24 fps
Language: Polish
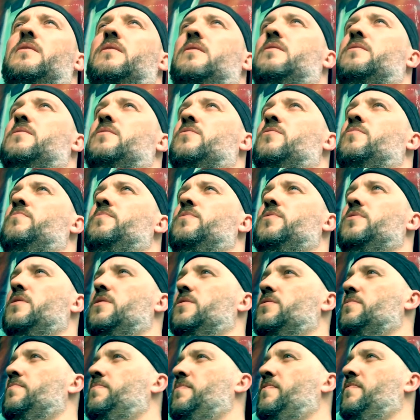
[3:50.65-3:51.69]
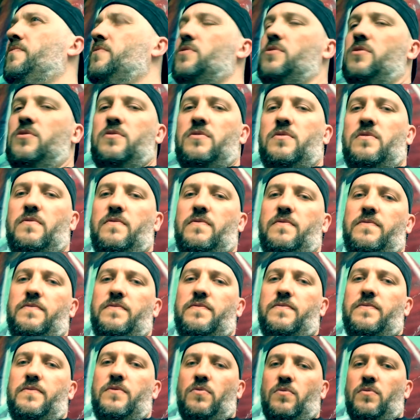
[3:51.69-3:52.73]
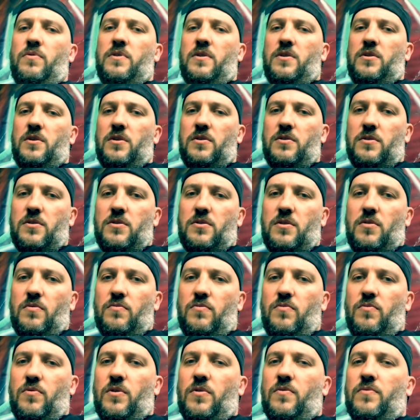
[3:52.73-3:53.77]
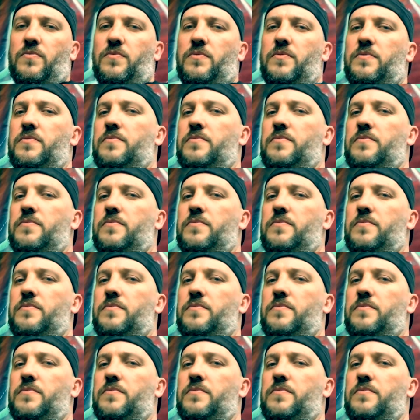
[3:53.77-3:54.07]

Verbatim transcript: Dlatego myślę, że pewne rzeczy, trudne rzeczy kształtują